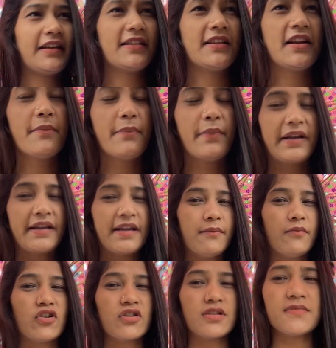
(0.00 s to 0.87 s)
इतना
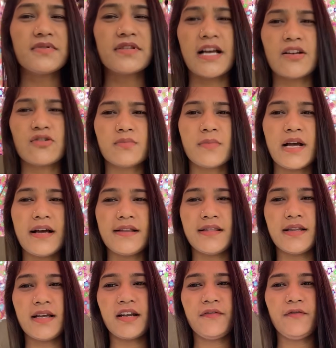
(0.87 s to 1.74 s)
बढ़िया मौसम साथ में
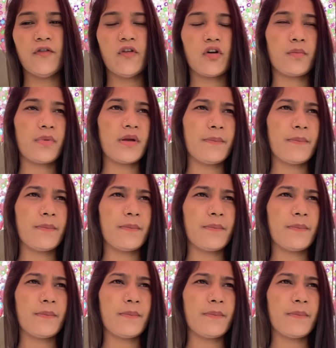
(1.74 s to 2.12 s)
अंदर है फ़ोन पे